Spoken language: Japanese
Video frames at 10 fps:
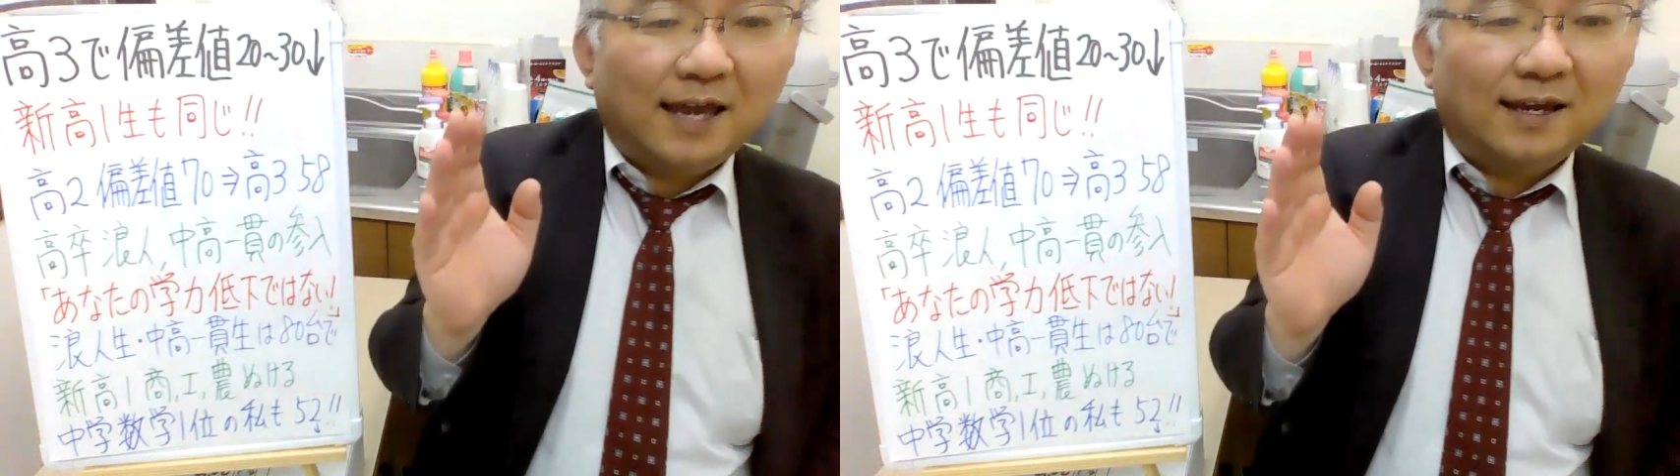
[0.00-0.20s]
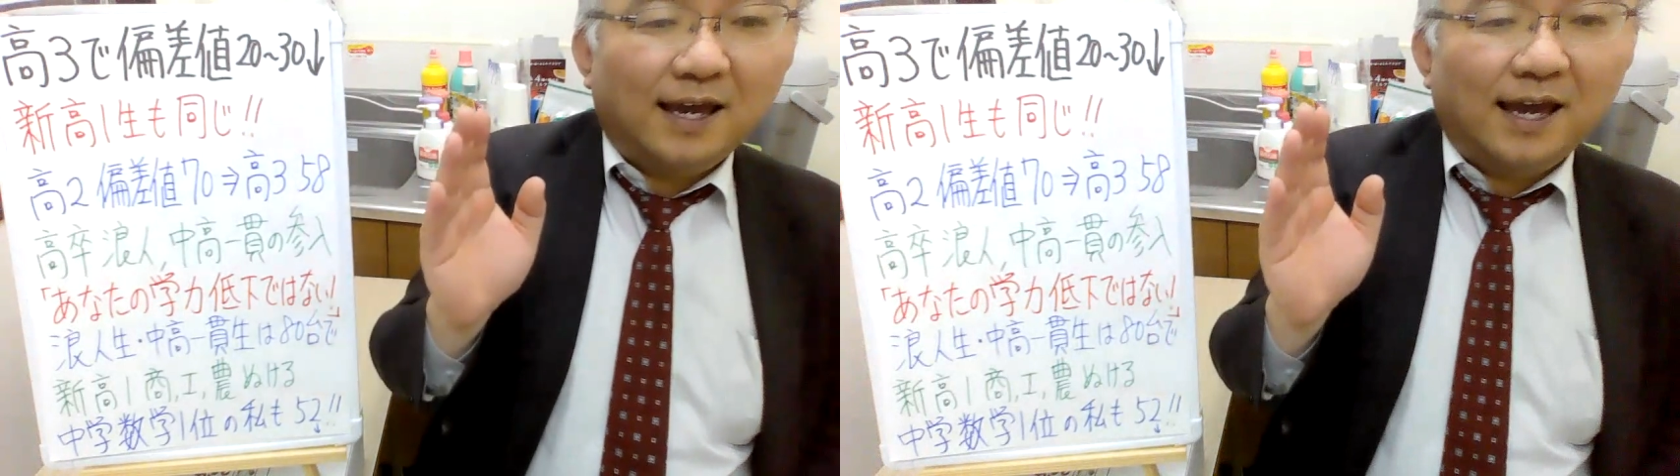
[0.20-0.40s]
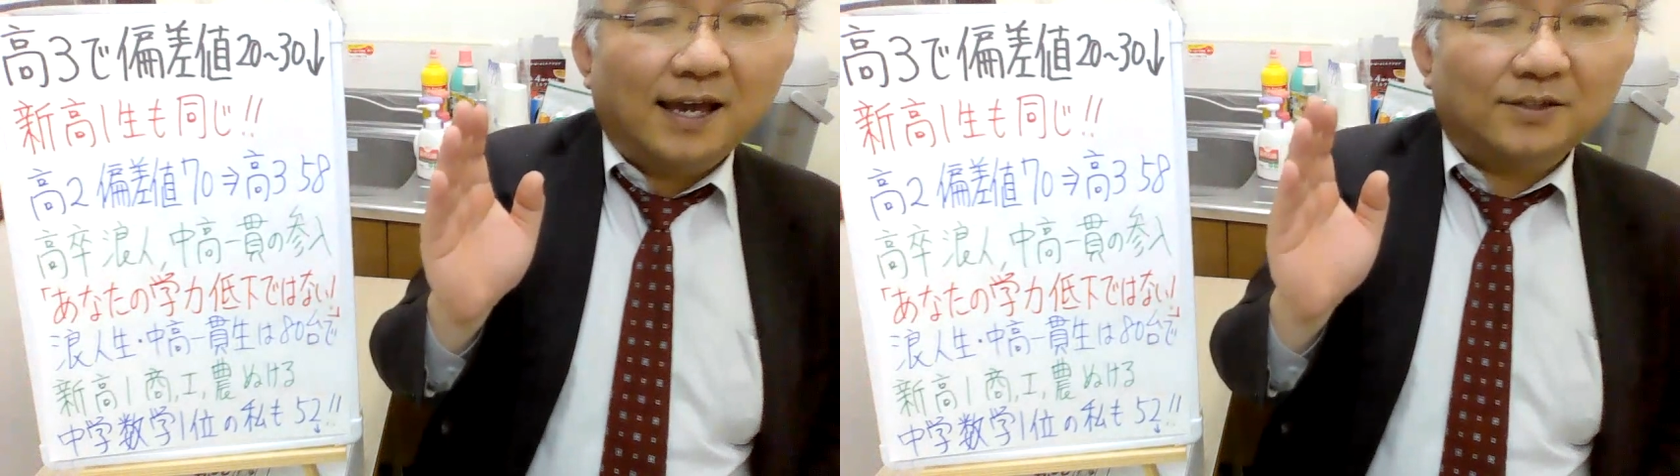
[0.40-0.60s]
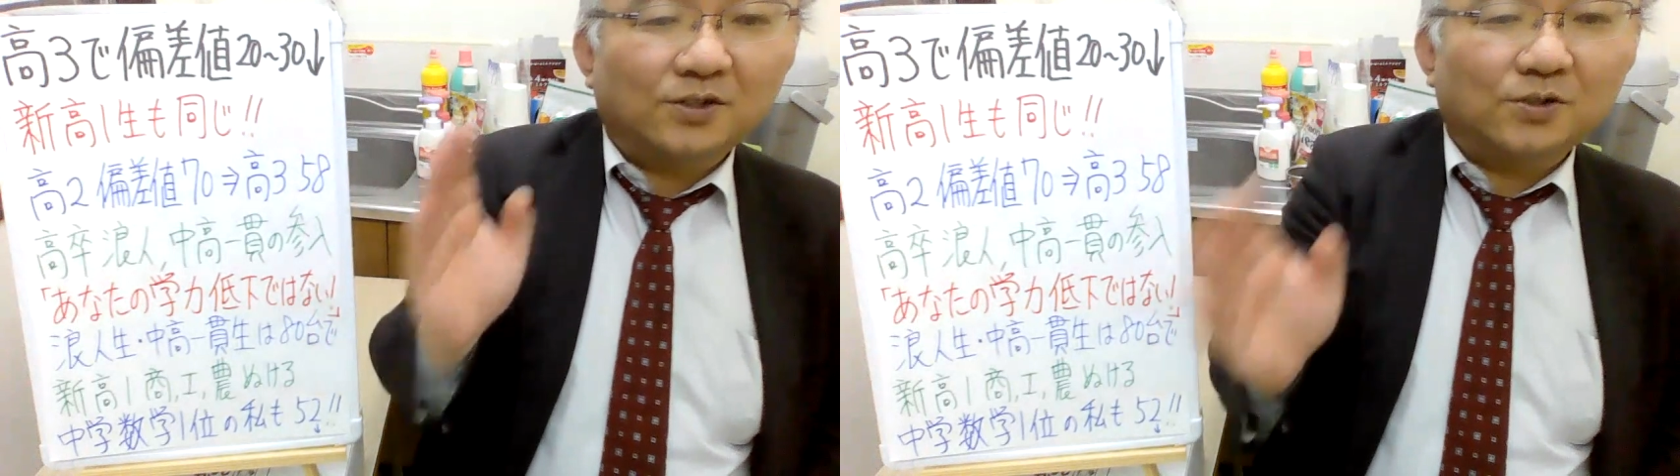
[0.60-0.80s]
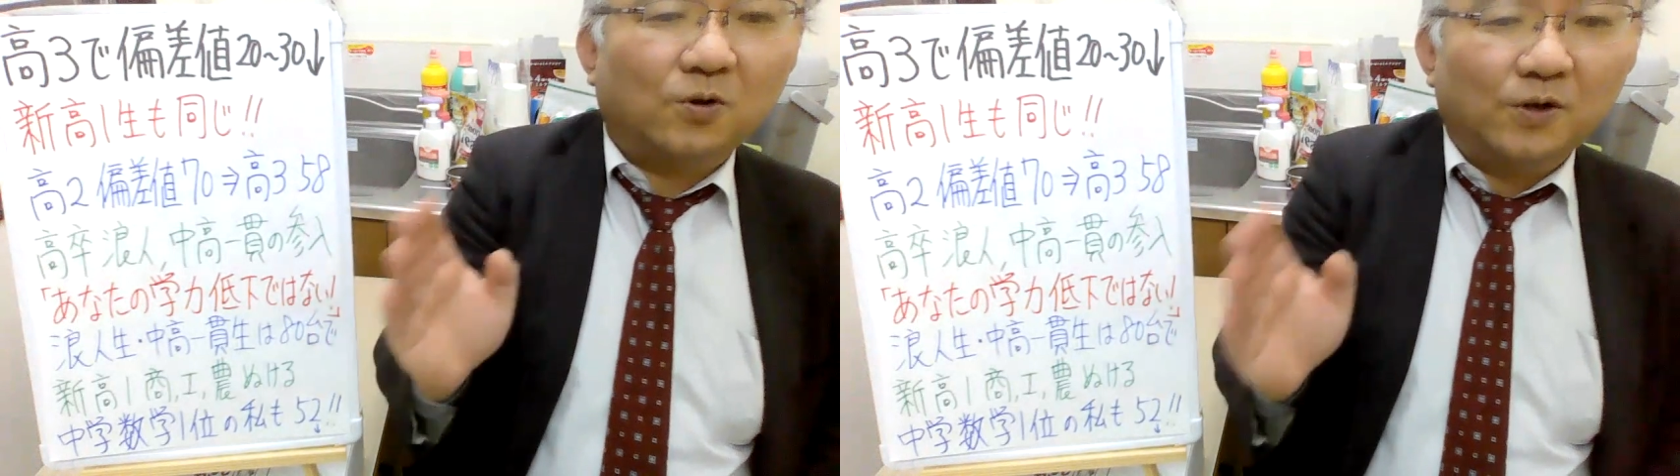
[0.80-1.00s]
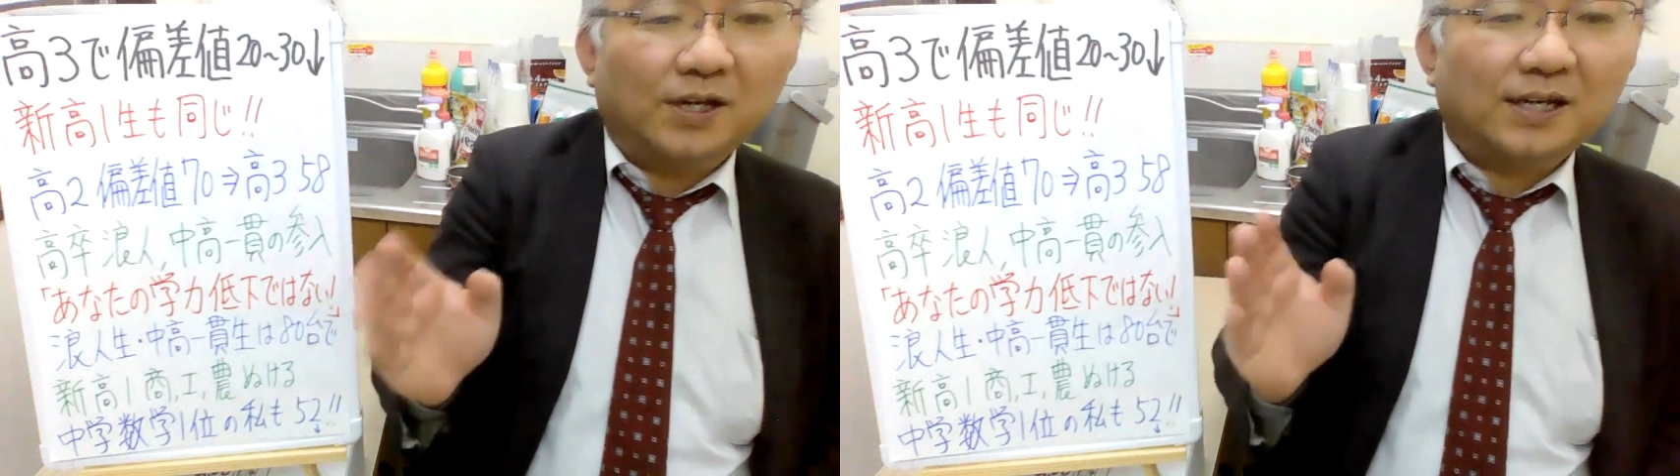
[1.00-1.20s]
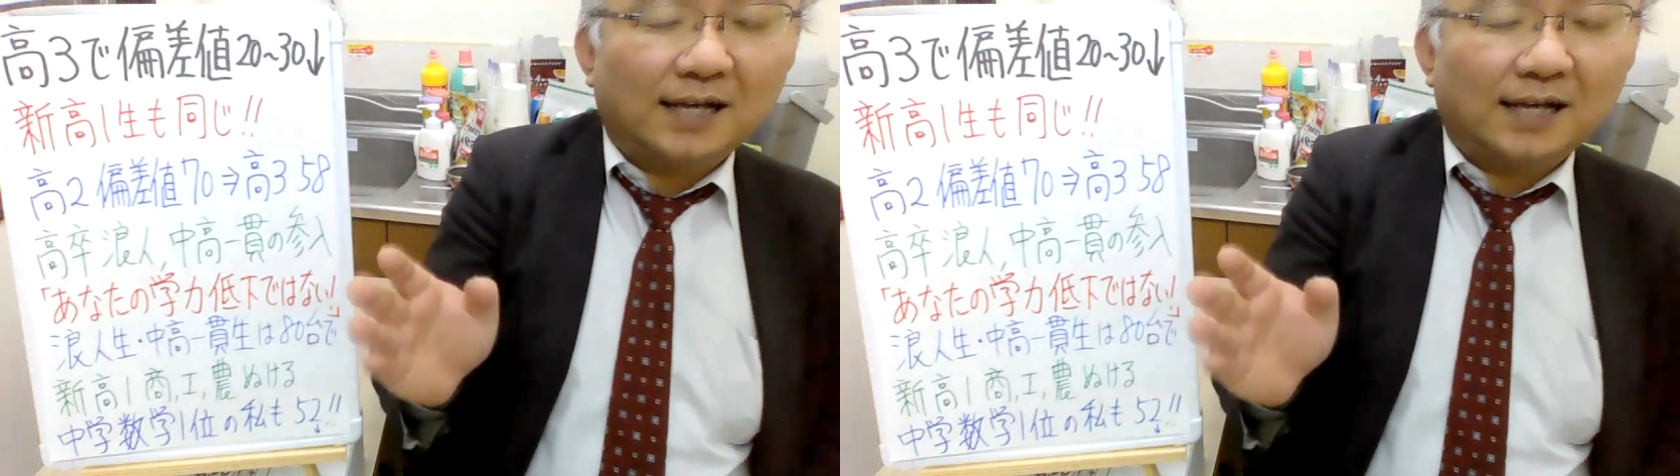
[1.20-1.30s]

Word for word: ねえー、中高一